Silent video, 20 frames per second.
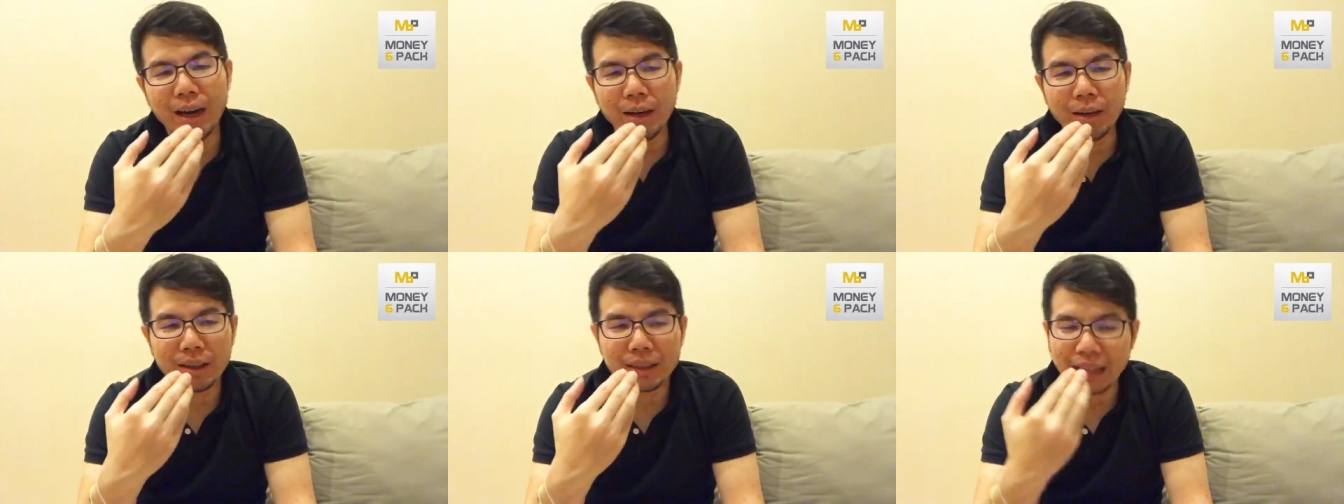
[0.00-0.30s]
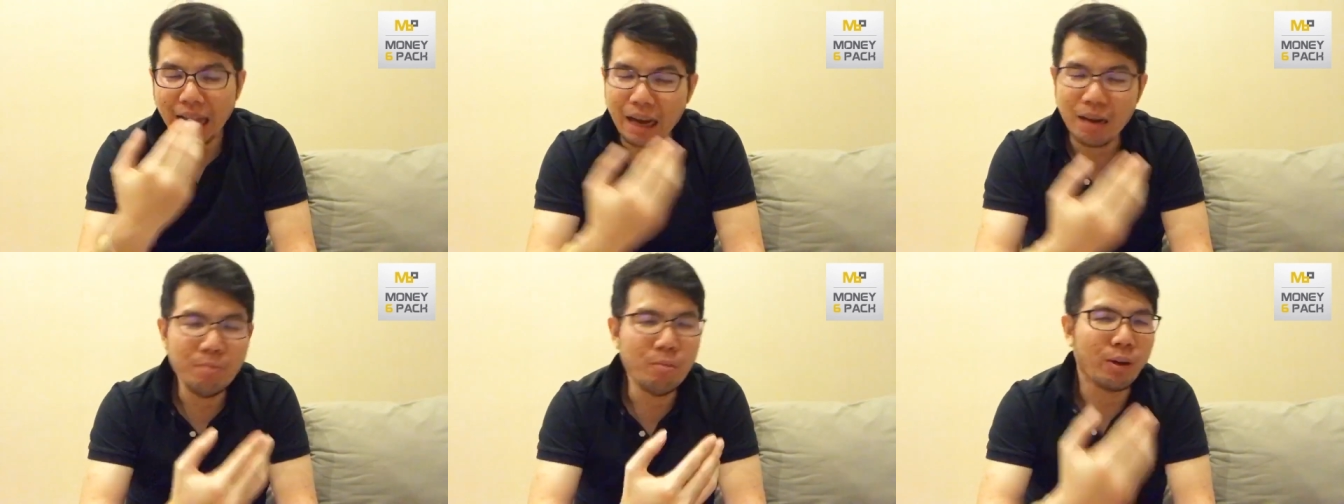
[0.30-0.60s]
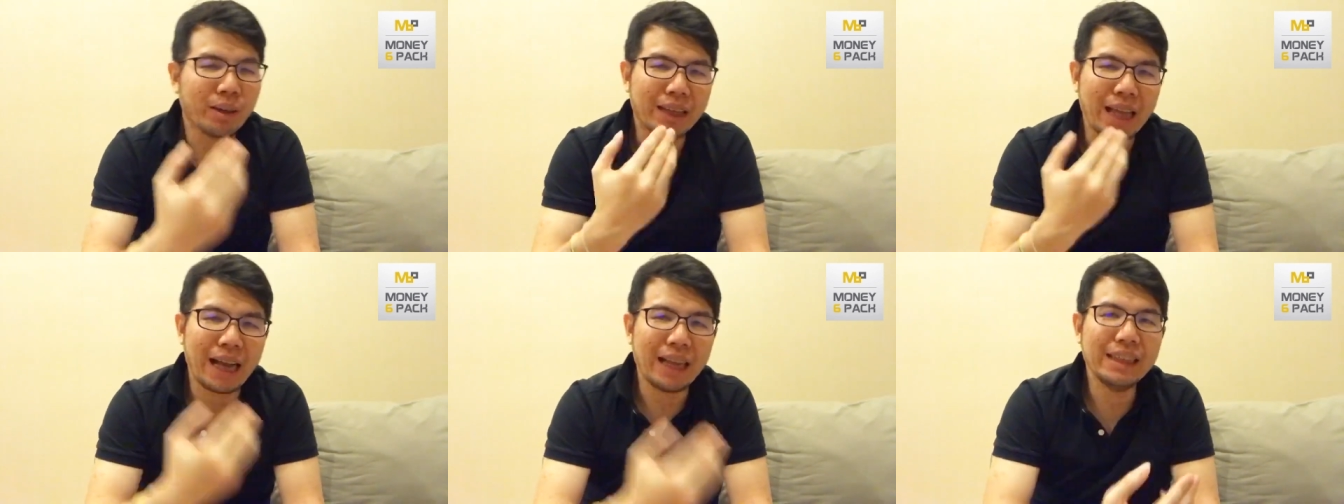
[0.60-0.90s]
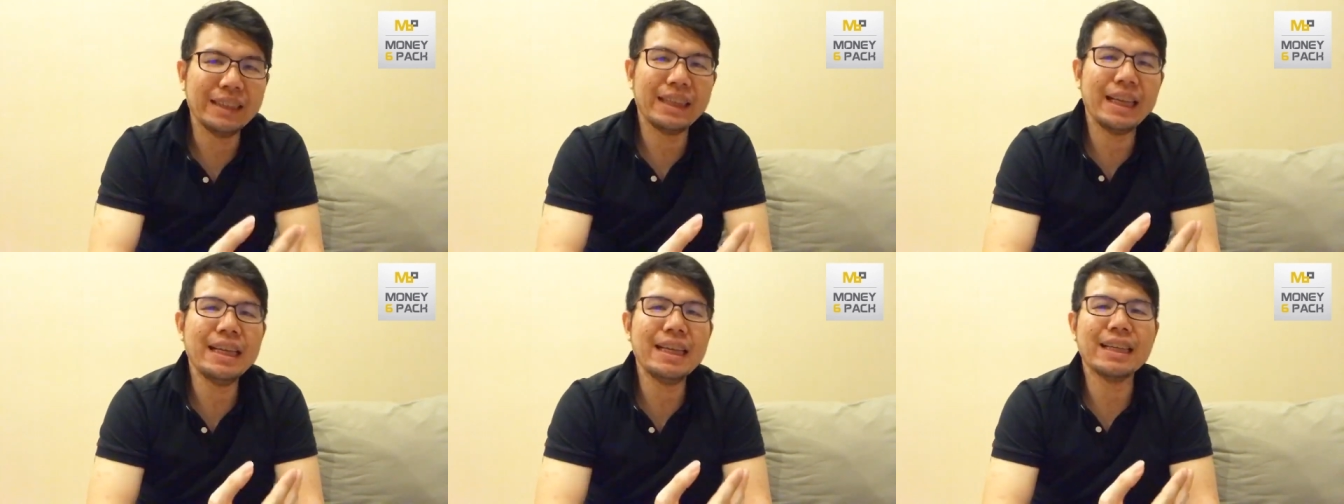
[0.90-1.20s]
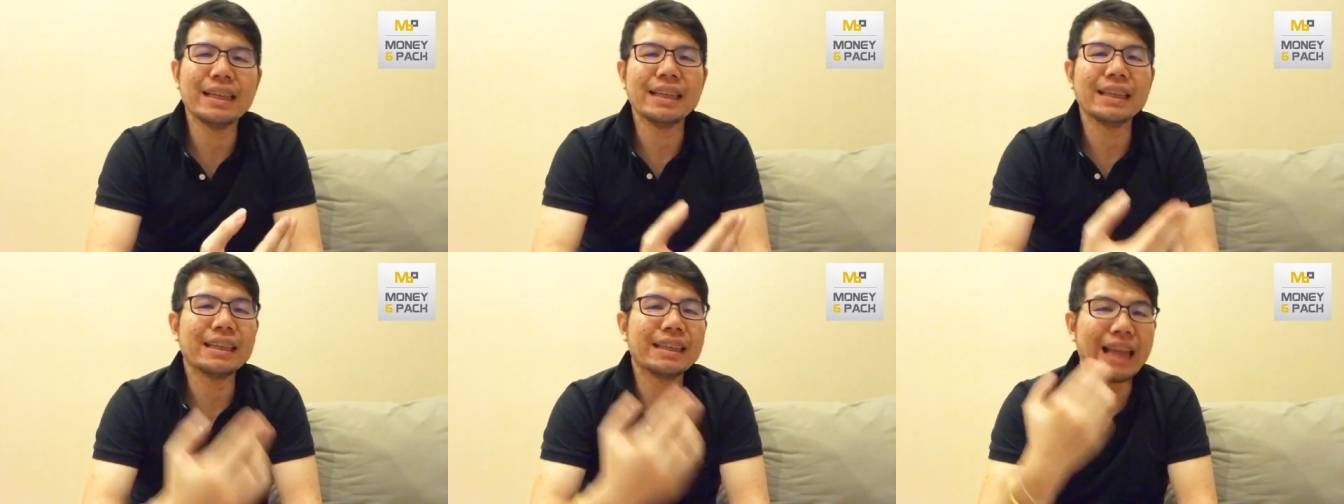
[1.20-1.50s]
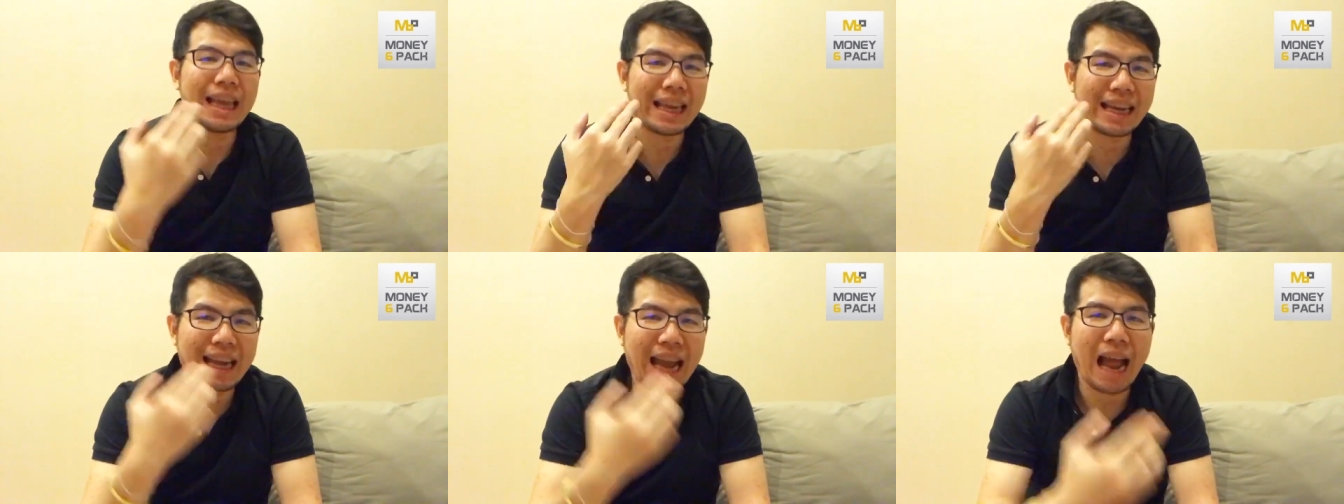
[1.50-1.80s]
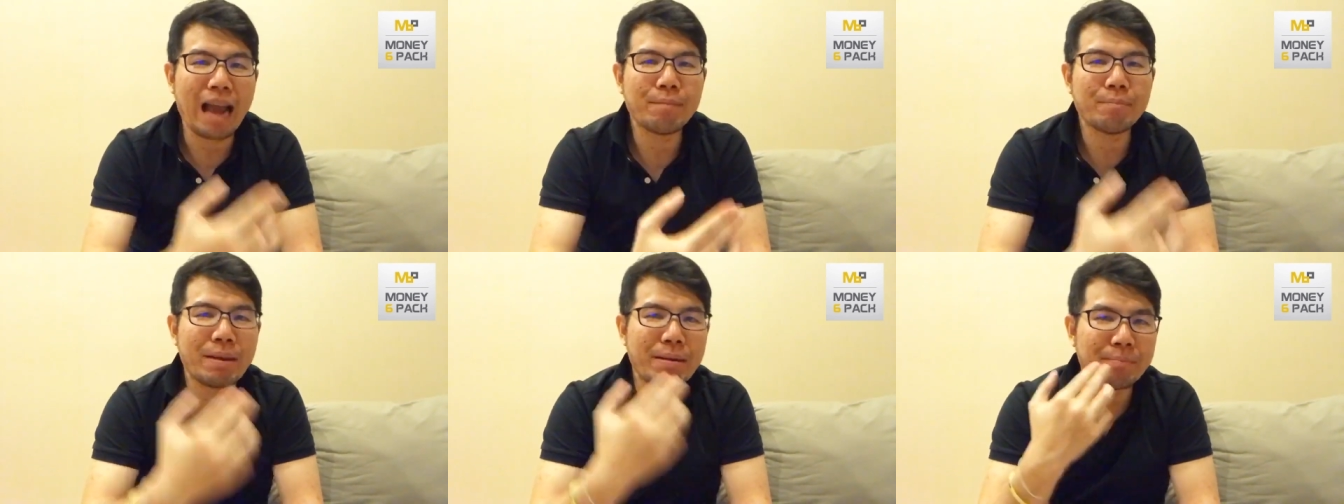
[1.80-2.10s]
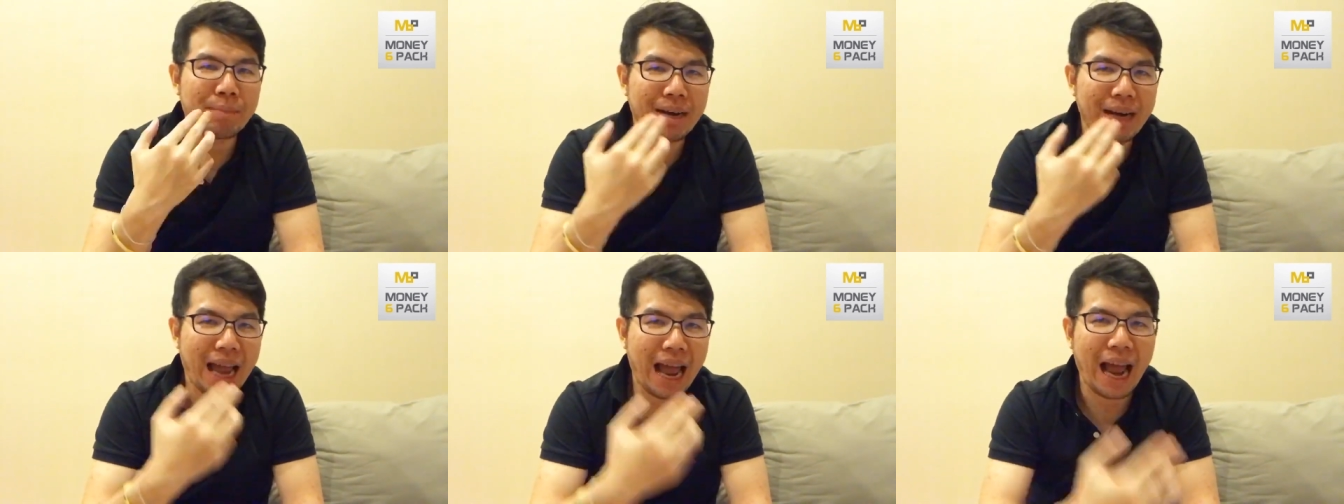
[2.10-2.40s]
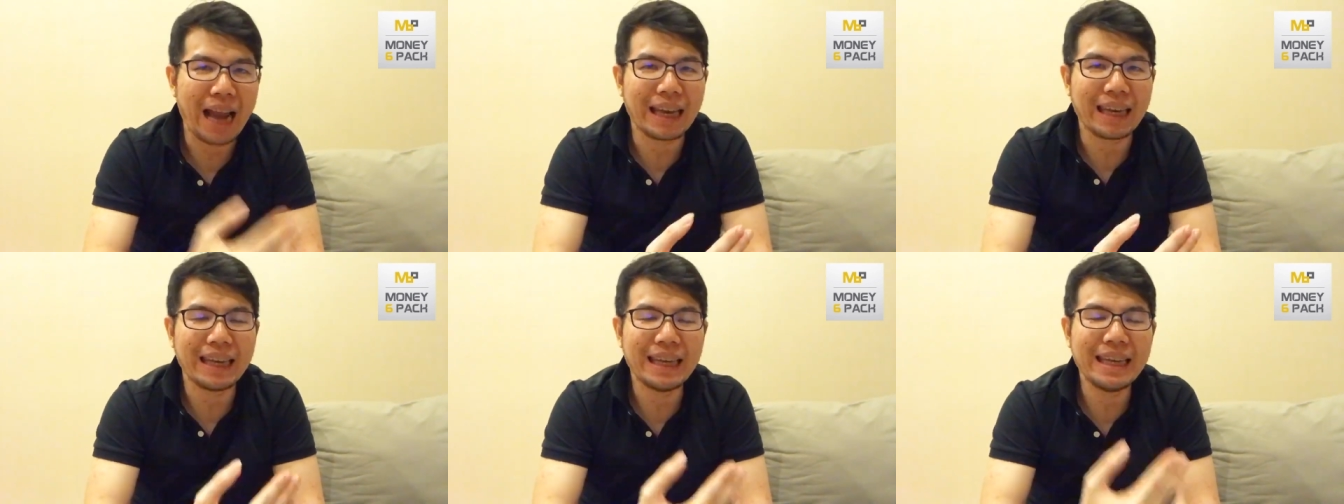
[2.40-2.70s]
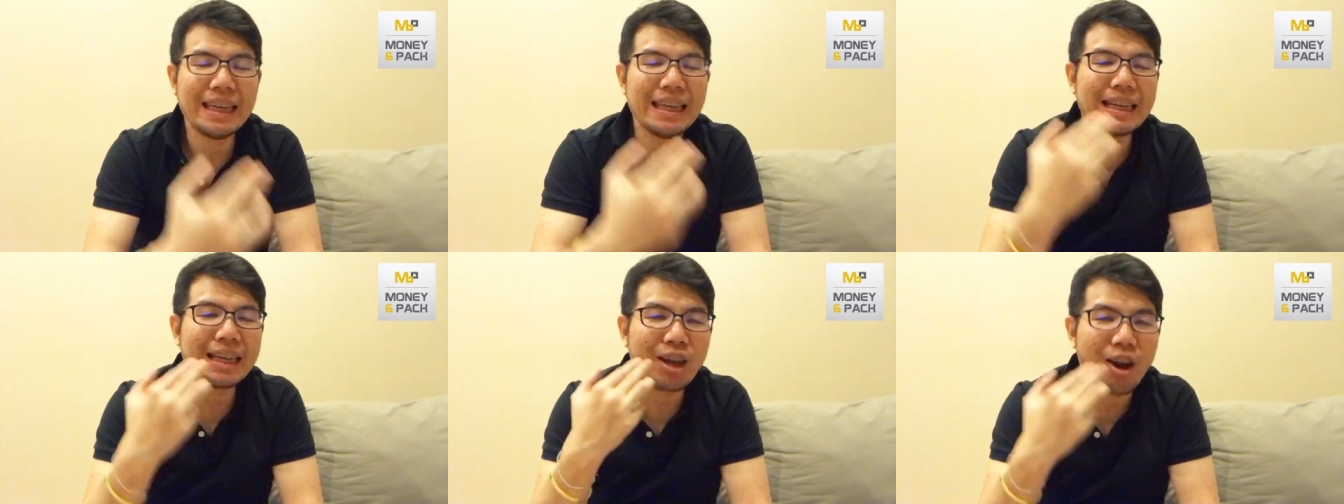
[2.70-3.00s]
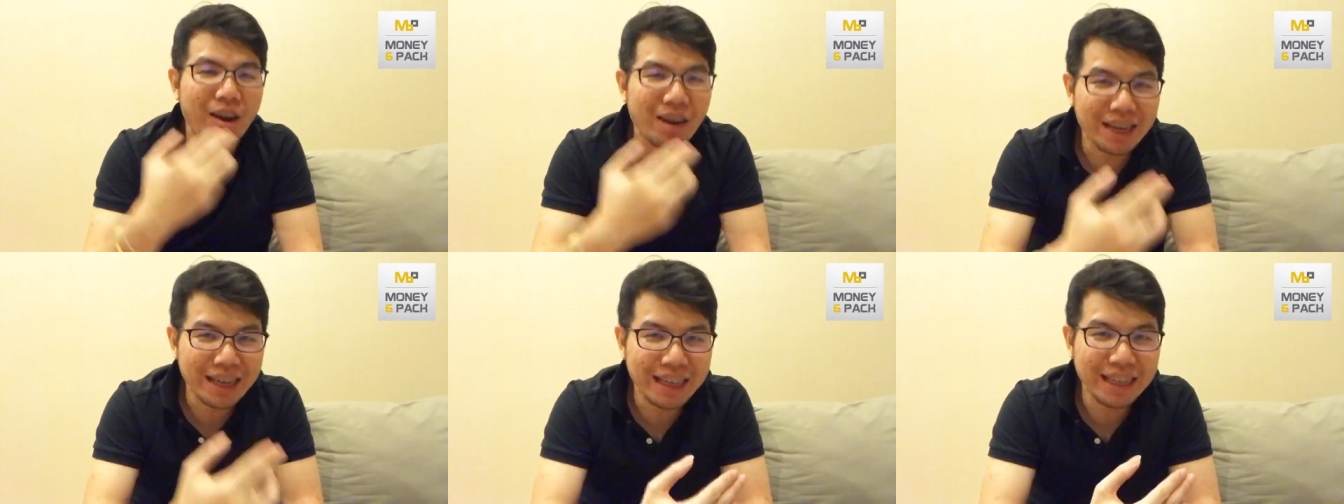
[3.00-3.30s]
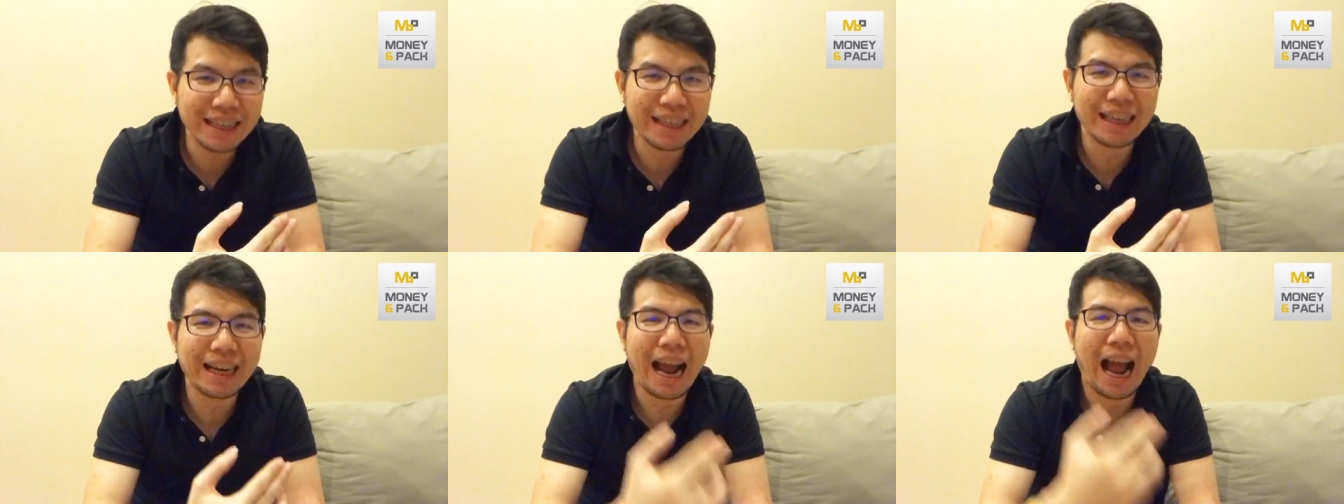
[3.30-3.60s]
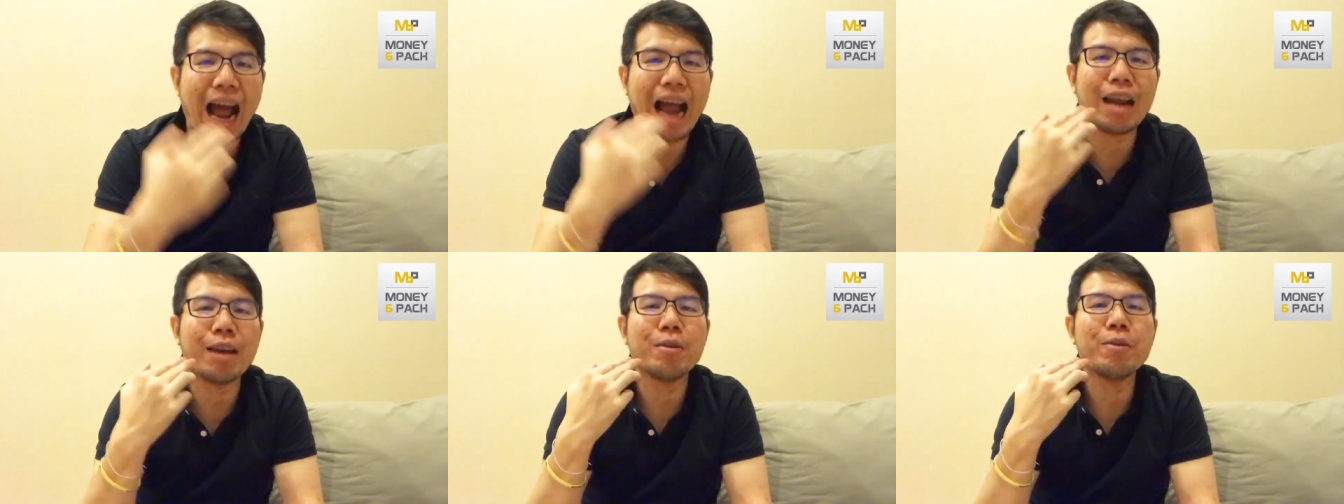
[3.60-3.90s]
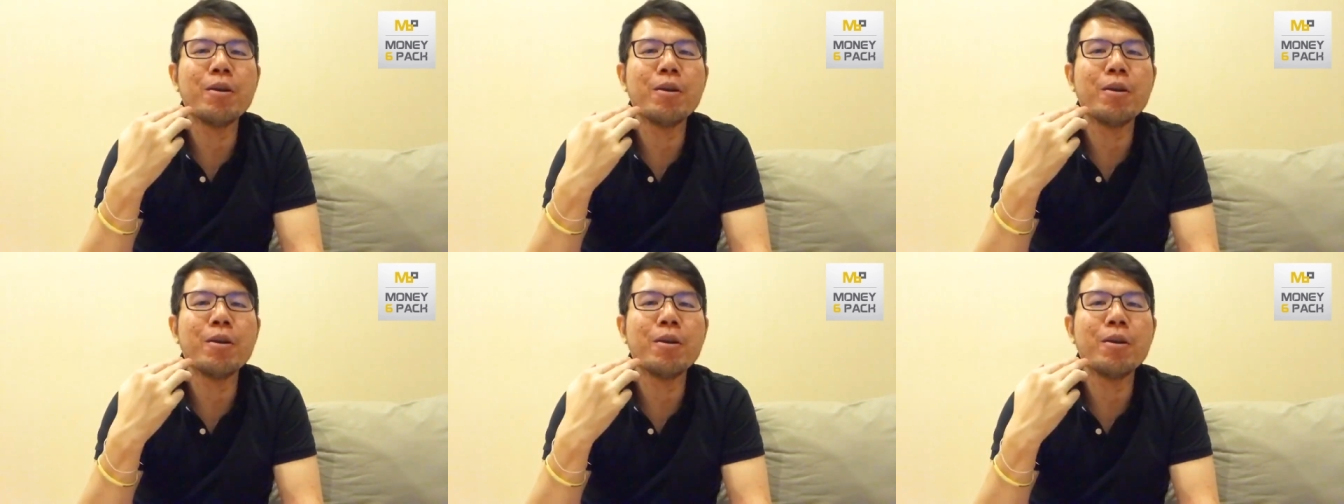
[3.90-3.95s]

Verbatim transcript: ทั้งหมดทั้งสิ้นในการเป็นปัญหานี้ก็คือการ